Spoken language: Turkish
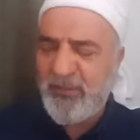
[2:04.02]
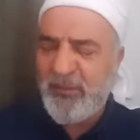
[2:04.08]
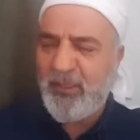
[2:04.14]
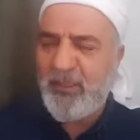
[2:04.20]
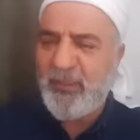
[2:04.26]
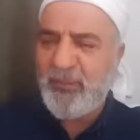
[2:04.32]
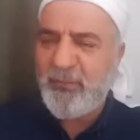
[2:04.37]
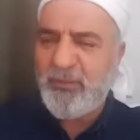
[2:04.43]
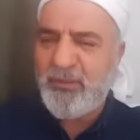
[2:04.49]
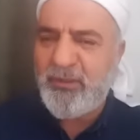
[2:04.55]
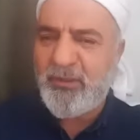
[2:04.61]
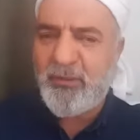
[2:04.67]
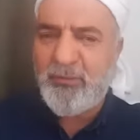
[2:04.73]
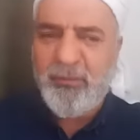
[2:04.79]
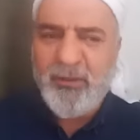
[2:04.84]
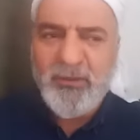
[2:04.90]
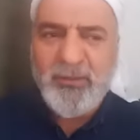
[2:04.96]

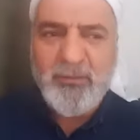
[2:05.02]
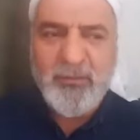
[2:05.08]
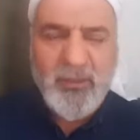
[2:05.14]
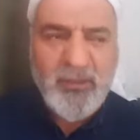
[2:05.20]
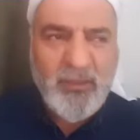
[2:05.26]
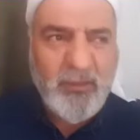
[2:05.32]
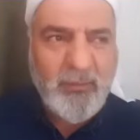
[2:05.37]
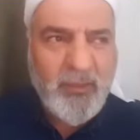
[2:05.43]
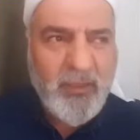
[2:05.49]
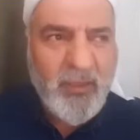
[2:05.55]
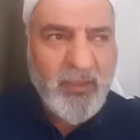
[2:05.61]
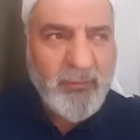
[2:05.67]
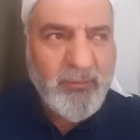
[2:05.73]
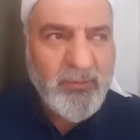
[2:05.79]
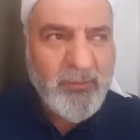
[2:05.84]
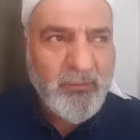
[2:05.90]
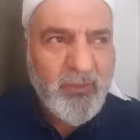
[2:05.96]
gitmiştik. Bir kısım
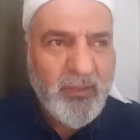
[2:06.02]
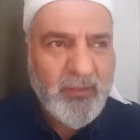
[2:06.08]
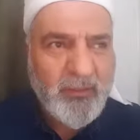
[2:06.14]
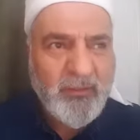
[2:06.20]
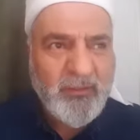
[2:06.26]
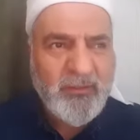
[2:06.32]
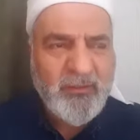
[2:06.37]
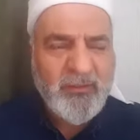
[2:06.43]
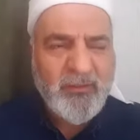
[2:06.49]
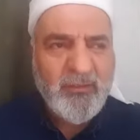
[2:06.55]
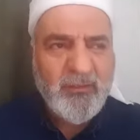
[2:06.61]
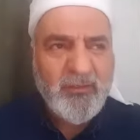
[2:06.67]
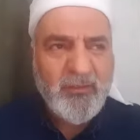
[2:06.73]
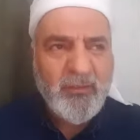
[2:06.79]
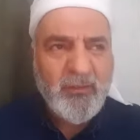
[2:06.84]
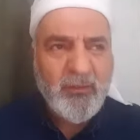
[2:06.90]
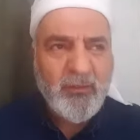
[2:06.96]
akrabalarımız vardı.
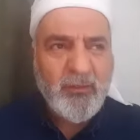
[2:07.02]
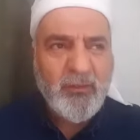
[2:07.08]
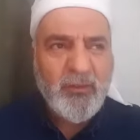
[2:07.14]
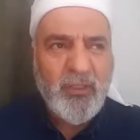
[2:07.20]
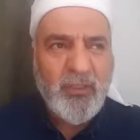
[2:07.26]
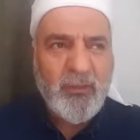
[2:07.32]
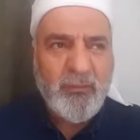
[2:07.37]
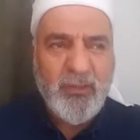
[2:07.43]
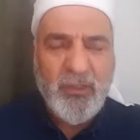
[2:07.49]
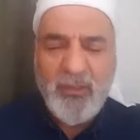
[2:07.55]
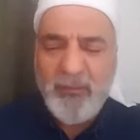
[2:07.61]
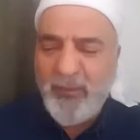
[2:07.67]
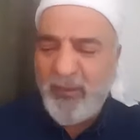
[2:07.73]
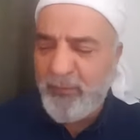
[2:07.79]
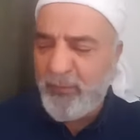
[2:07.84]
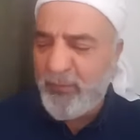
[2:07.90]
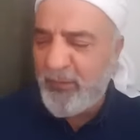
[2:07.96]
Onlarla
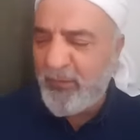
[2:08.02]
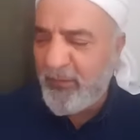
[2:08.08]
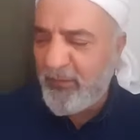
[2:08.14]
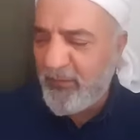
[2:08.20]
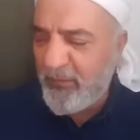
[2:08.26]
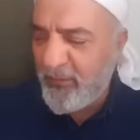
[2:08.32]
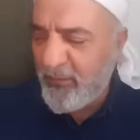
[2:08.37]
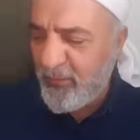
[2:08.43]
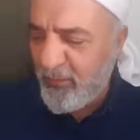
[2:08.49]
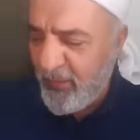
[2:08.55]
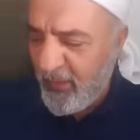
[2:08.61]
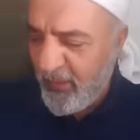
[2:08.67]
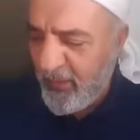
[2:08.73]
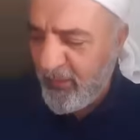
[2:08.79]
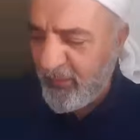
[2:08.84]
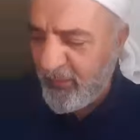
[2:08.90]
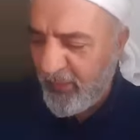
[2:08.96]
beraber bir
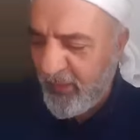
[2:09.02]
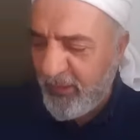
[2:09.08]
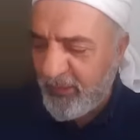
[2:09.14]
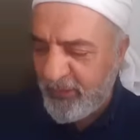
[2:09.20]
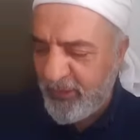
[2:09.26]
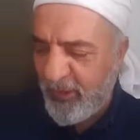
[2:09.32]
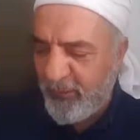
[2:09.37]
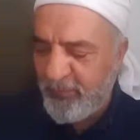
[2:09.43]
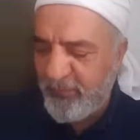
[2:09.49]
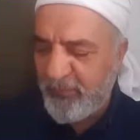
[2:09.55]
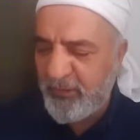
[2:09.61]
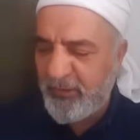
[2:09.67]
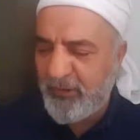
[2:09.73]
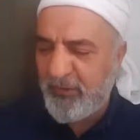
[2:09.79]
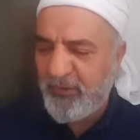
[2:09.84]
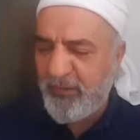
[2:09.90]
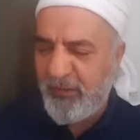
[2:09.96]
hac
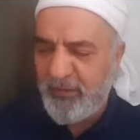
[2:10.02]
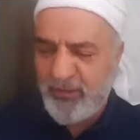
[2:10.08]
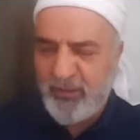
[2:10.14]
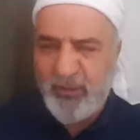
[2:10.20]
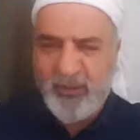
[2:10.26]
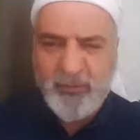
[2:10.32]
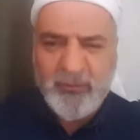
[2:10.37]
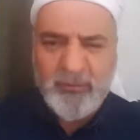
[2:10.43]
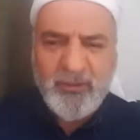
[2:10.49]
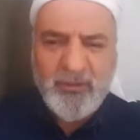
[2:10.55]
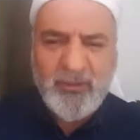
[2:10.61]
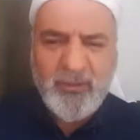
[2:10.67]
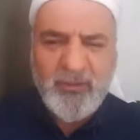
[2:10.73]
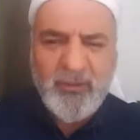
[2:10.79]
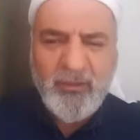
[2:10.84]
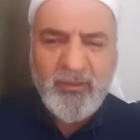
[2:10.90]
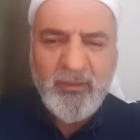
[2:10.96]
yapmıştık. Hacca
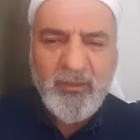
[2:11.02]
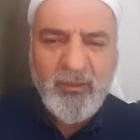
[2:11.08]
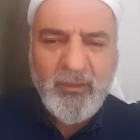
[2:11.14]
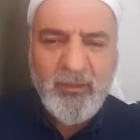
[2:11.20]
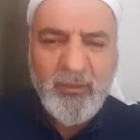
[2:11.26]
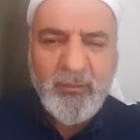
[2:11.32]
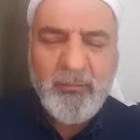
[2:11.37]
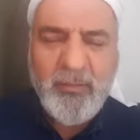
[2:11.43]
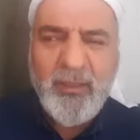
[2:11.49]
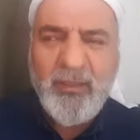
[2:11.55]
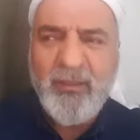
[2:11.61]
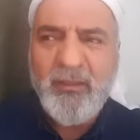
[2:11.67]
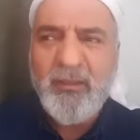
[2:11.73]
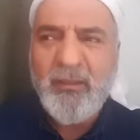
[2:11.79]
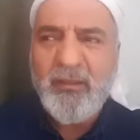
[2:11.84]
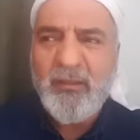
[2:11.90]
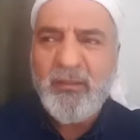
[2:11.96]
gitmiştik. Ben
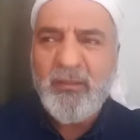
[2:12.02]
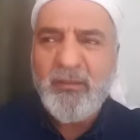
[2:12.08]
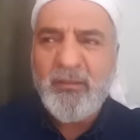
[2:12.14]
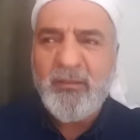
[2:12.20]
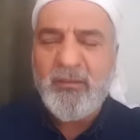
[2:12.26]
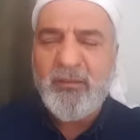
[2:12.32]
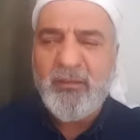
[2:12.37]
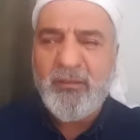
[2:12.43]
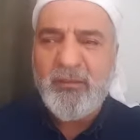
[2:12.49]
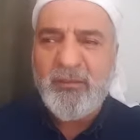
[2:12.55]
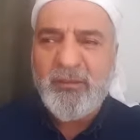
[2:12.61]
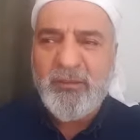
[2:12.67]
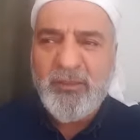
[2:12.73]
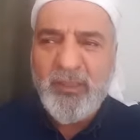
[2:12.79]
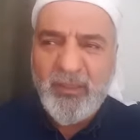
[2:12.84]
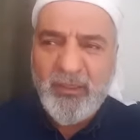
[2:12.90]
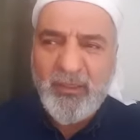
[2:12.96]
e,
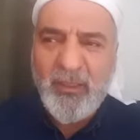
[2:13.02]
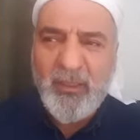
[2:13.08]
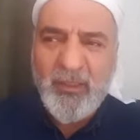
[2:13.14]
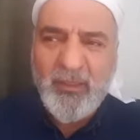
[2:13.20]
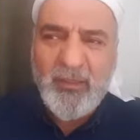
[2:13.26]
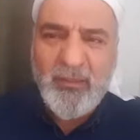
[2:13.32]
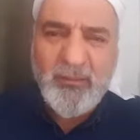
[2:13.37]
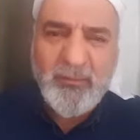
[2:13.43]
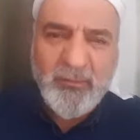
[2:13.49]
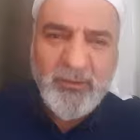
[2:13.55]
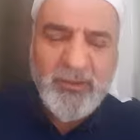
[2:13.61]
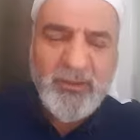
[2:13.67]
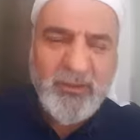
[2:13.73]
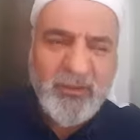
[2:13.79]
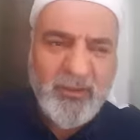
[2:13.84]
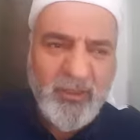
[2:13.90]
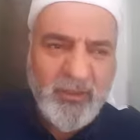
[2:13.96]

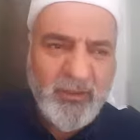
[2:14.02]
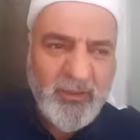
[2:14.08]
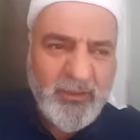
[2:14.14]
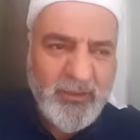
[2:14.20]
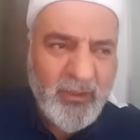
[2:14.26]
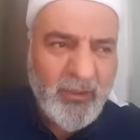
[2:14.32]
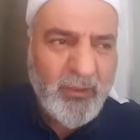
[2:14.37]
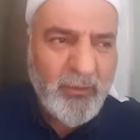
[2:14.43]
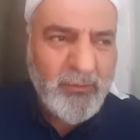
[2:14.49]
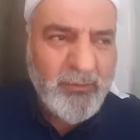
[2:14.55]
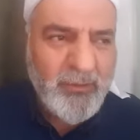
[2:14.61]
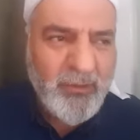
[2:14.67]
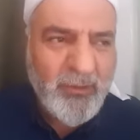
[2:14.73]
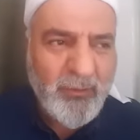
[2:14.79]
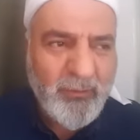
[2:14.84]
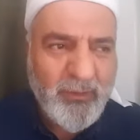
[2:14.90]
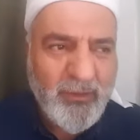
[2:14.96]
Seyda'mızı Kaddasallahu
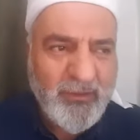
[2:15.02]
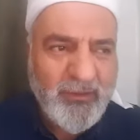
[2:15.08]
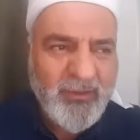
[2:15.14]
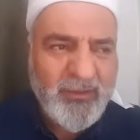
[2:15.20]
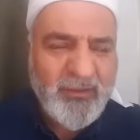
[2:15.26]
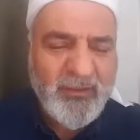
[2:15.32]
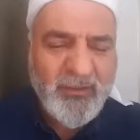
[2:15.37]
Sırrahu Aziz